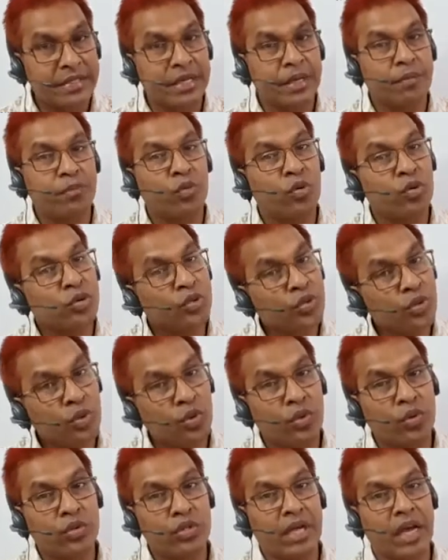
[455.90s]
যে
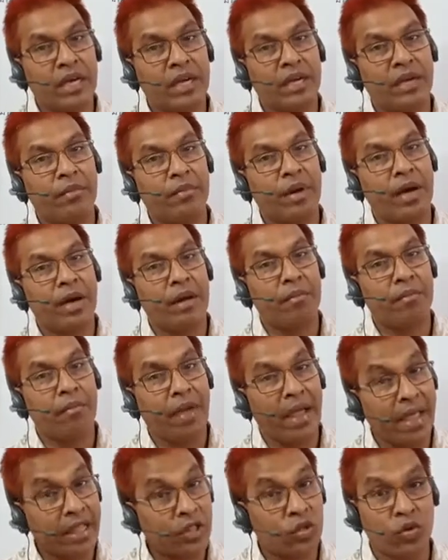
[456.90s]
প্রশ্নগুলো থাকে বা
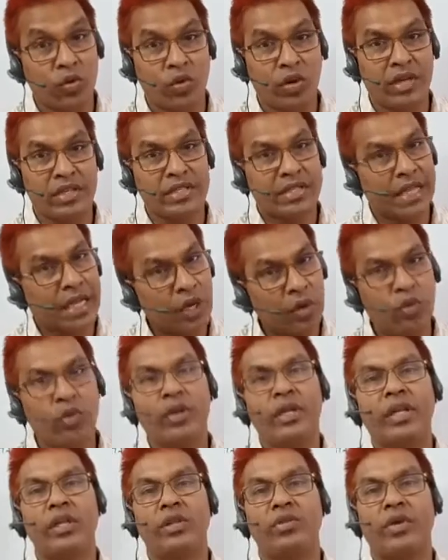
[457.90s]
ম্যাথগুলো আছে
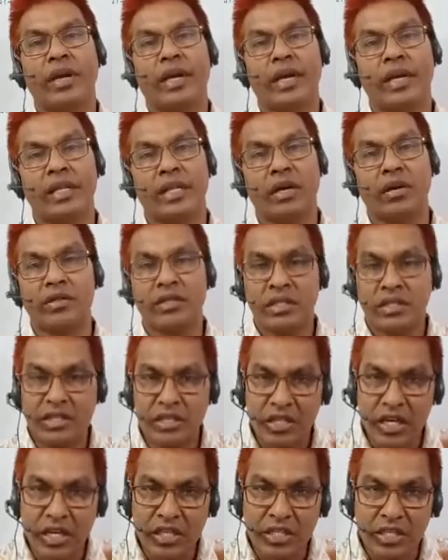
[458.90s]
এগুলোই কিন্তু এখানে দেওয়া আছে
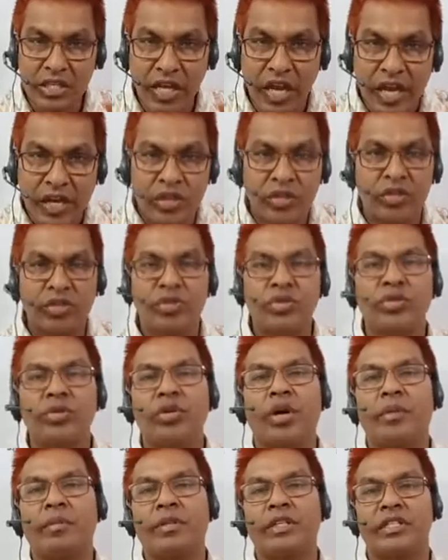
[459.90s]
জাস্ট একটু
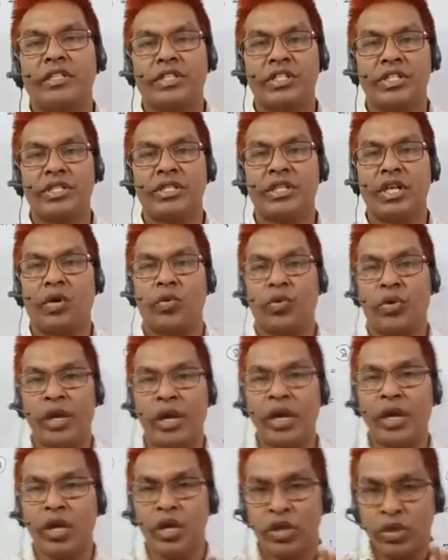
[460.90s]
আমাদের চিন্তা করে
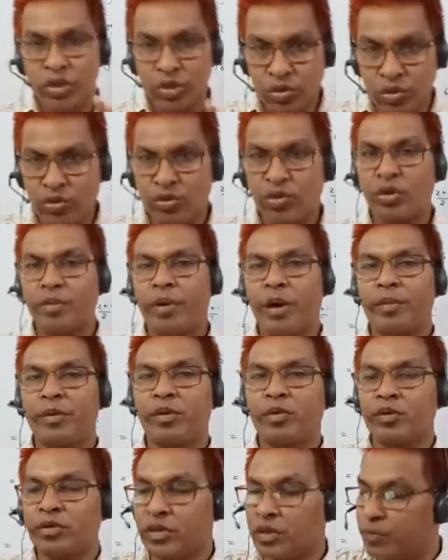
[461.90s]
সুন্দরভাবে
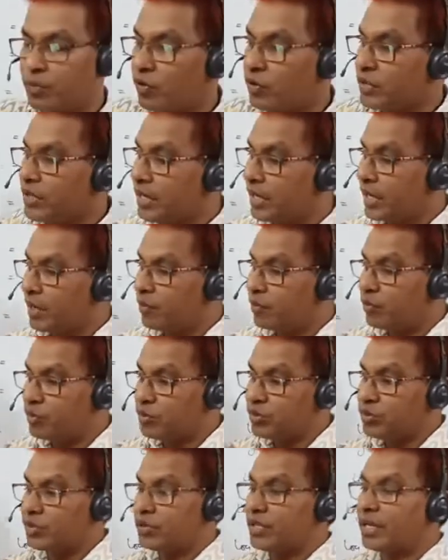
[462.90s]
উদ্দীপক থেকে
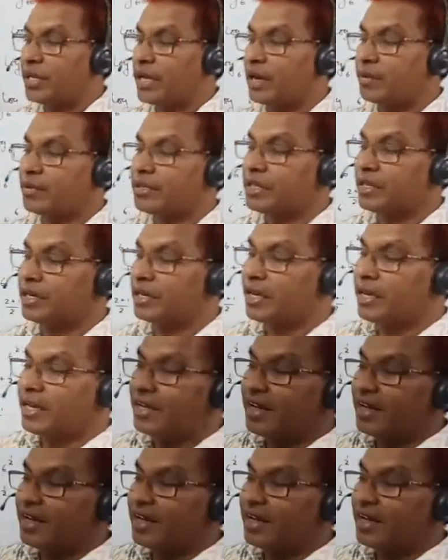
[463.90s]
প্রশ্ন থেকে আমাদের